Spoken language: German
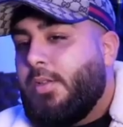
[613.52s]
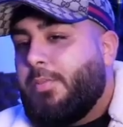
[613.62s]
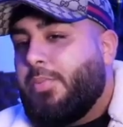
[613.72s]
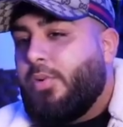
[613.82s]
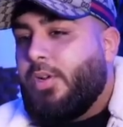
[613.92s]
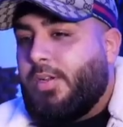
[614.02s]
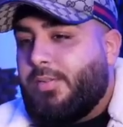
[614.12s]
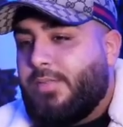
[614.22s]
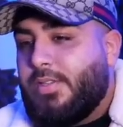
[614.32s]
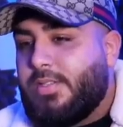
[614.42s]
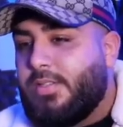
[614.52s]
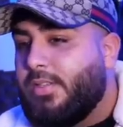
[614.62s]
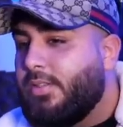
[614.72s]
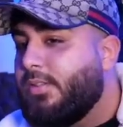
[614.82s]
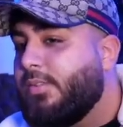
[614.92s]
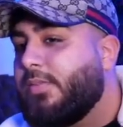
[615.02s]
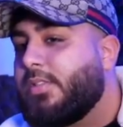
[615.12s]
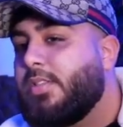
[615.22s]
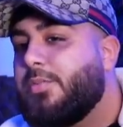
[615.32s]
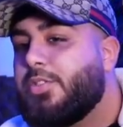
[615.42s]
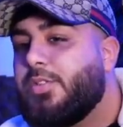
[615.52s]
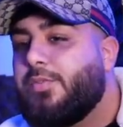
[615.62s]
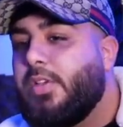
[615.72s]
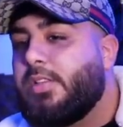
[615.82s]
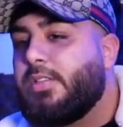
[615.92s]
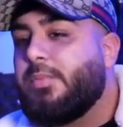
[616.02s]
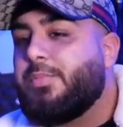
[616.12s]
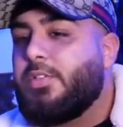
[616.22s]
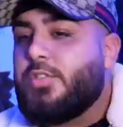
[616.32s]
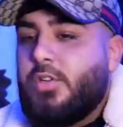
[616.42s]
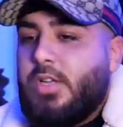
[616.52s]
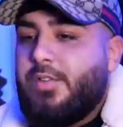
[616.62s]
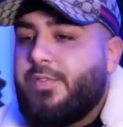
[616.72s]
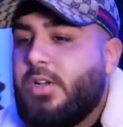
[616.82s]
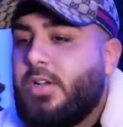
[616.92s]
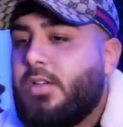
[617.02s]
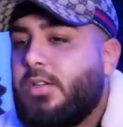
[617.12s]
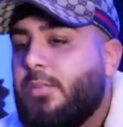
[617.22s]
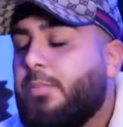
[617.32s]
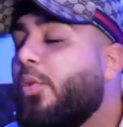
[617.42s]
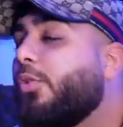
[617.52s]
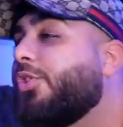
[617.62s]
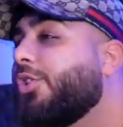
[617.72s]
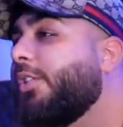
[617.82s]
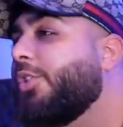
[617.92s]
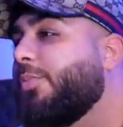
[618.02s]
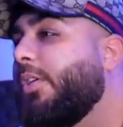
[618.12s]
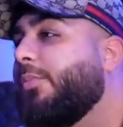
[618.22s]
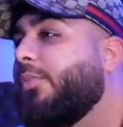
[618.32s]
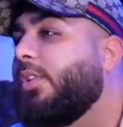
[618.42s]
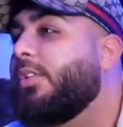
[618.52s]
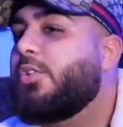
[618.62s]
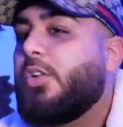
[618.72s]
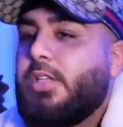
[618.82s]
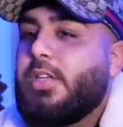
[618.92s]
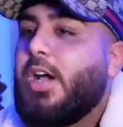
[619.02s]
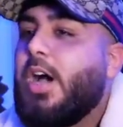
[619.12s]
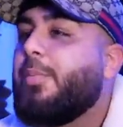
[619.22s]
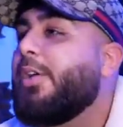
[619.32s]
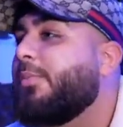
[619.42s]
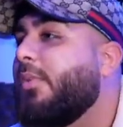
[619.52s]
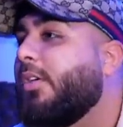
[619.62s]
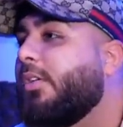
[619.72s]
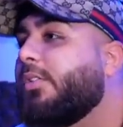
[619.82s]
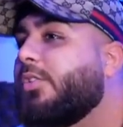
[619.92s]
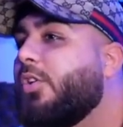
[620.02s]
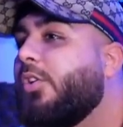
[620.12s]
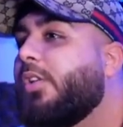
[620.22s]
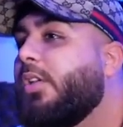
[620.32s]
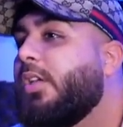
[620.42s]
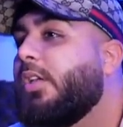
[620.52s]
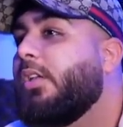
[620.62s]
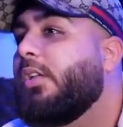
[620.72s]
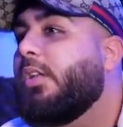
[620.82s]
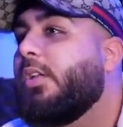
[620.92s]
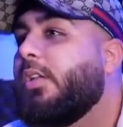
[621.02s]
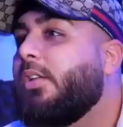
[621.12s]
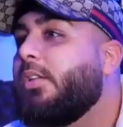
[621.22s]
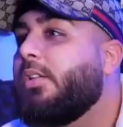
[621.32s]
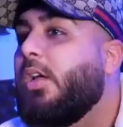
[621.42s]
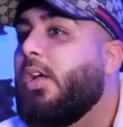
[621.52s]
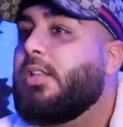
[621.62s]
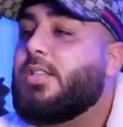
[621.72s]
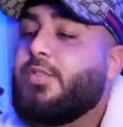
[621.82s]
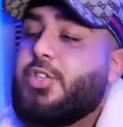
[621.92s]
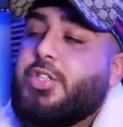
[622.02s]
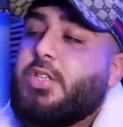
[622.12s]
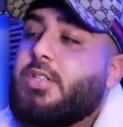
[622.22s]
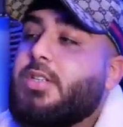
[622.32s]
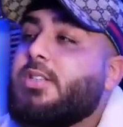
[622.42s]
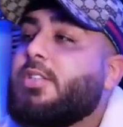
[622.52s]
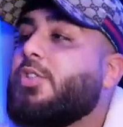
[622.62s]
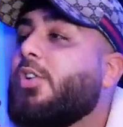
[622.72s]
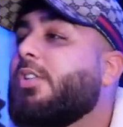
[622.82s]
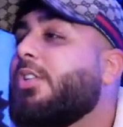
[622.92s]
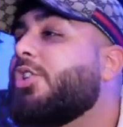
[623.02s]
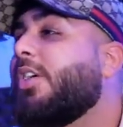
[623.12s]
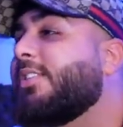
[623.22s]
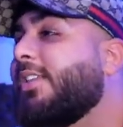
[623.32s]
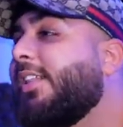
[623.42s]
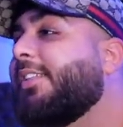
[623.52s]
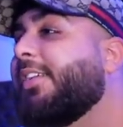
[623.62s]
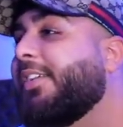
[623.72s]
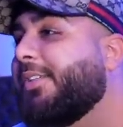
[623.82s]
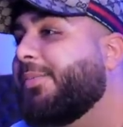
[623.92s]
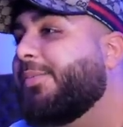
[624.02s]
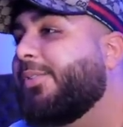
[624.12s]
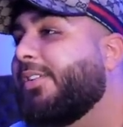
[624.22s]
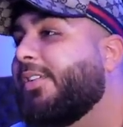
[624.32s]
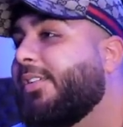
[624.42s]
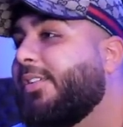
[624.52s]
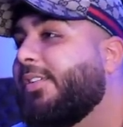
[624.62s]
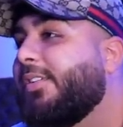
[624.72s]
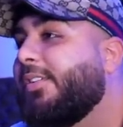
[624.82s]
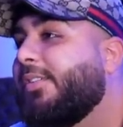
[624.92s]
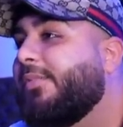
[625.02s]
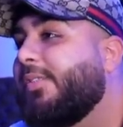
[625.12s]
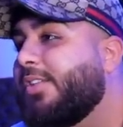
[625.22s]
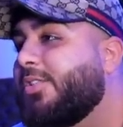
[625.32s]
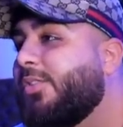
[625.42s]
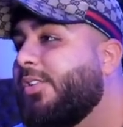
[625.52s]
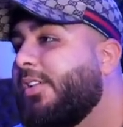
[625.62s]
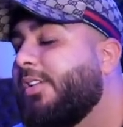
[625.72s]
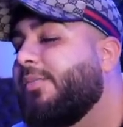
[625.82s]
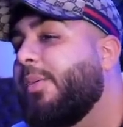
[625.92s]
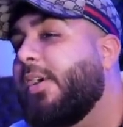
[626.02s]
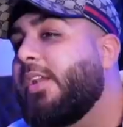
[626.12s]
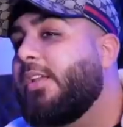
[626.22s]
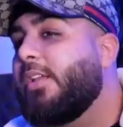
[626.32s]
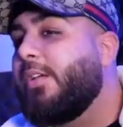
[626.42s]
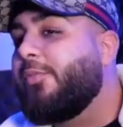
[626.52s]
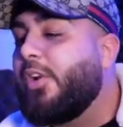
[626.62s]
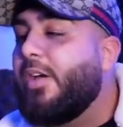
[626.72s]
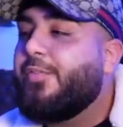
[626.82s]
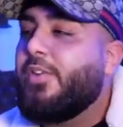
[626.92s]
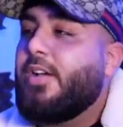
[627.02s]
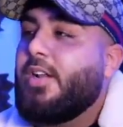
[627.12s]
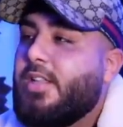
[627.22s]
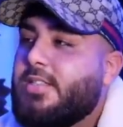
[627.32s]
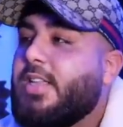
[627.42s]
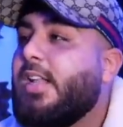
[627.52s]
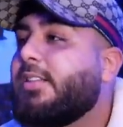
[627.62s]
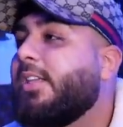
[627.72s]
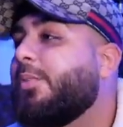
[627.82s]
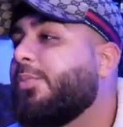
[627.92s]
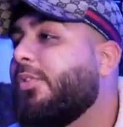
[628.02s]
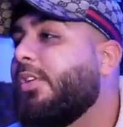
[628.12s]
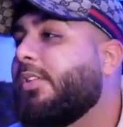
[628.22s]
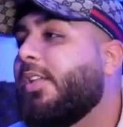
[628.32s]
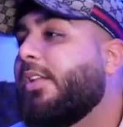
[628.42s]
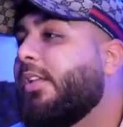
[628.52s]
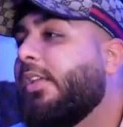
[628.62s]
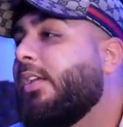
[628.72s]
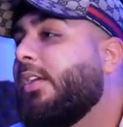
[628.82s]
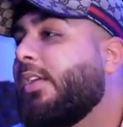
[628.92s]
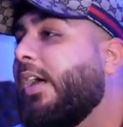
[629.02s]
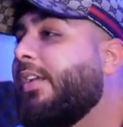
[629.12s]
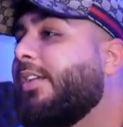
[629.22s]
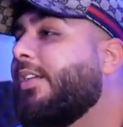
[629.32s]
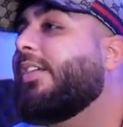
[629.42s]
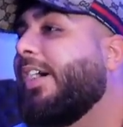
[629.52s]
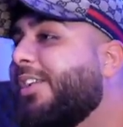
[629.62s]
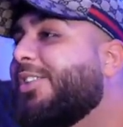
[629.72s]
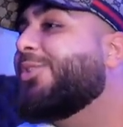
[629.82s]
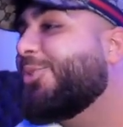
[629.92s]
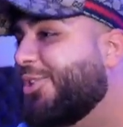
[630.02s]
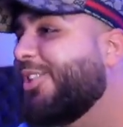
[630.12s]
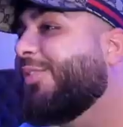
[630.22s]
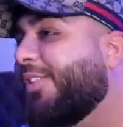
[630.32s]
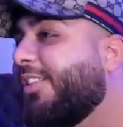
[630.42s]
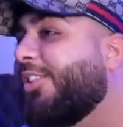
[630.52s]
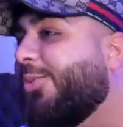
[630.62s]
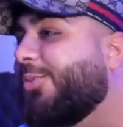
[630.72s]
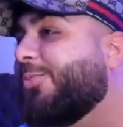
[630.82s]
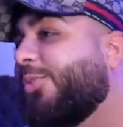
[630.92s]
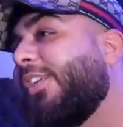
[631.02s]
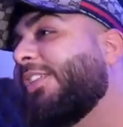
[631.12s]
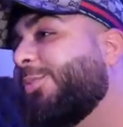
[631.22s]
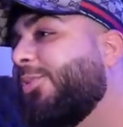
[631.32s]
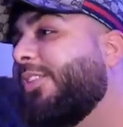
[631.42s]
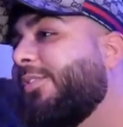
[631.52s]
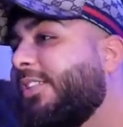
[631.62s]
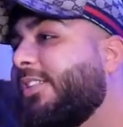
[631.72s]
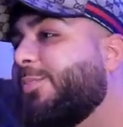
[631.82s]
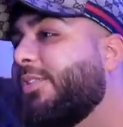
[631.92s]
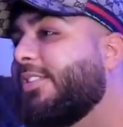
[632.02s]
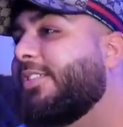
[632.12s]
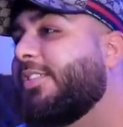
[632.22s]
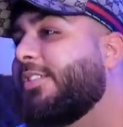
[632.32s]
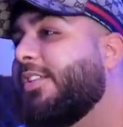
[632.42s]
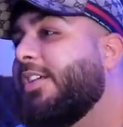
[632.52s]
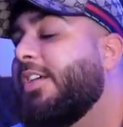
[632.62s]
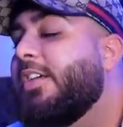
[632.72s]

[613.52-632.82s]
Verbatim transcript: Bruder, was, was gebe ich dem für einen Tipp? Die sollen einfach bodenständig bleiben, Bruder. Die mhm. sollen ihre Arbeit machen. Die sollen, äh, das Wichtigste ist, die sollen nicht ans Geld denken, mhm. Bruder. Mhm. Weißt du? Wenn man von Anfang an ans Geld denkt, Bruder, dann kann, kann es nur schief gehen, Daud. Du weißt, Bruder, mhm. wie dieses Business ist. Mhm.